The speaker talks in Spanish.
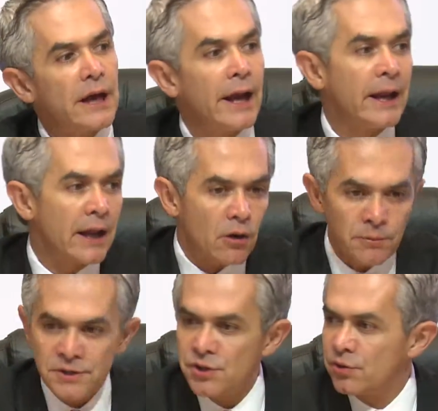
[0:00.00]
en la
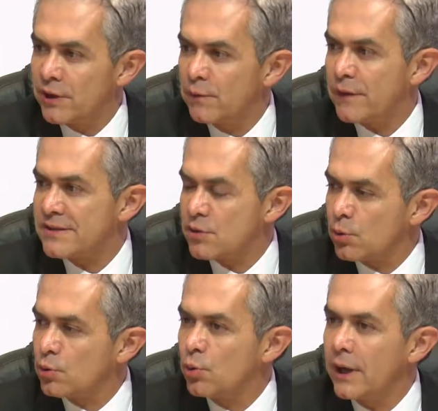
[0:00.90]
Comisión de
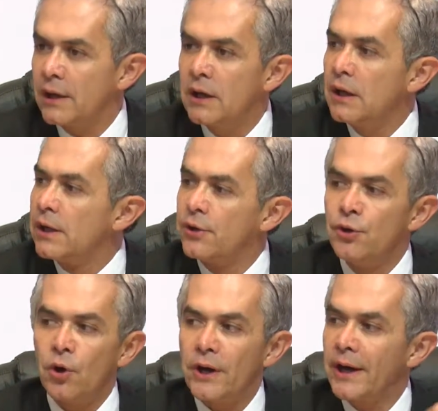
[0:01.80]
Infraestructura,
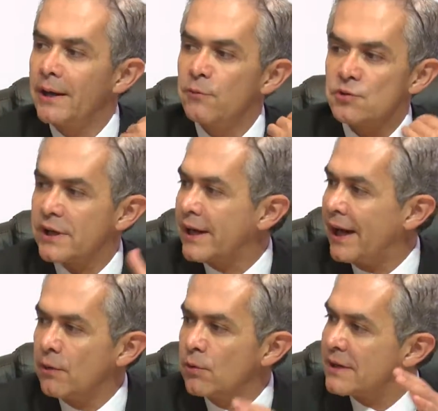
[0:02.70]
no queremos
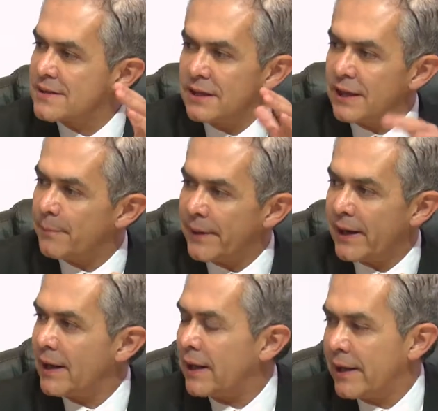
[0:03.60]
dejar una cita
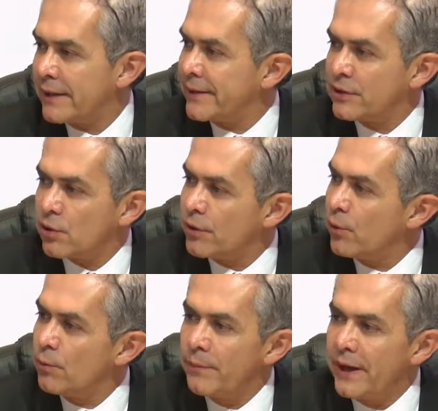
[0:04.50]
para dentro de
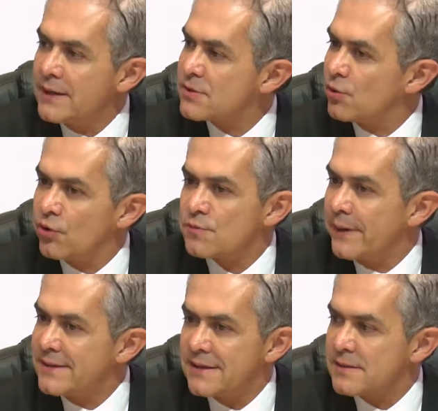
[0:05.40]
un mes o dos
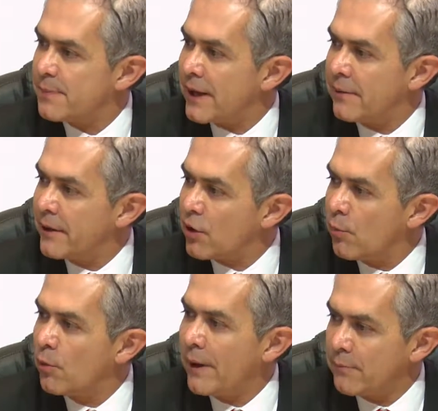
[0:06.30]
meses para ver
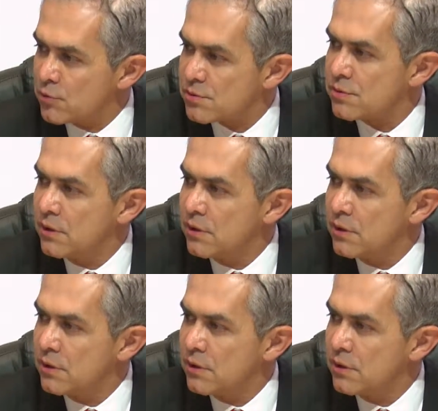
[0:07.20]
cómo vamos,